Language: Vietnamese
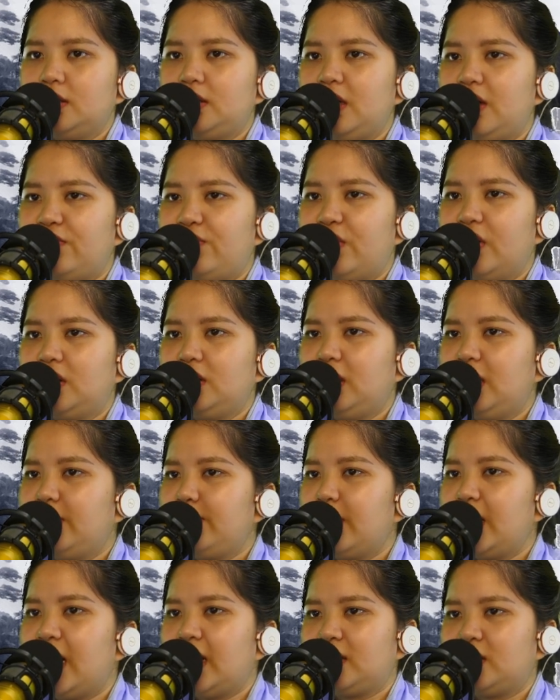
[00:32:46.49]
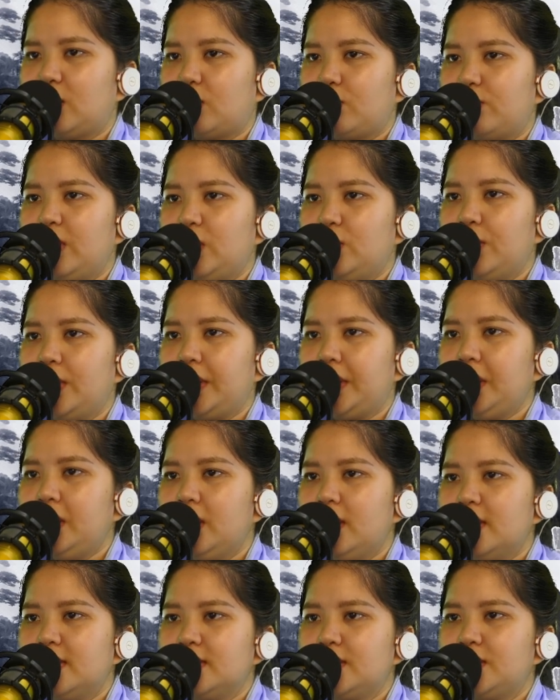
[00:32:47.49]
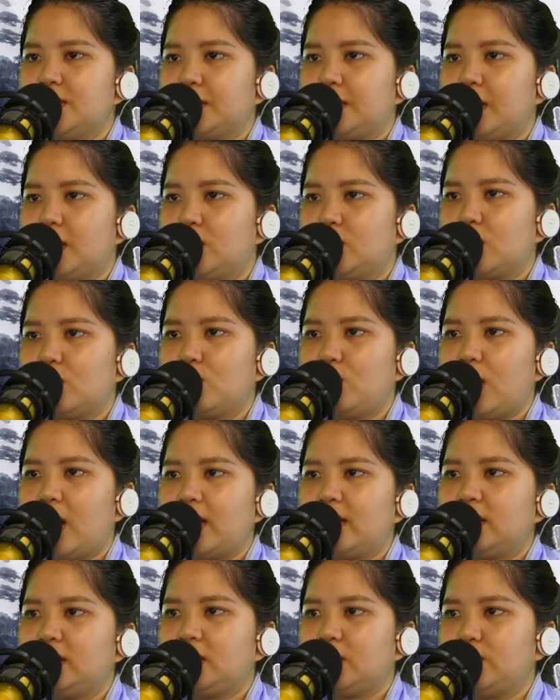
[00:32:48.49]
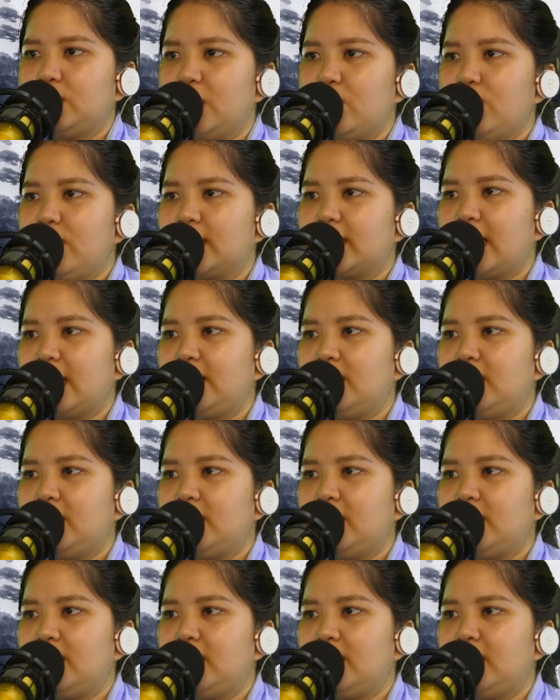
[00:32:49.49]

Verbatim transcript: Về phần liên minh hai tộc bị hủy Sự tình cùng loại ở trong tiếng Nguyệt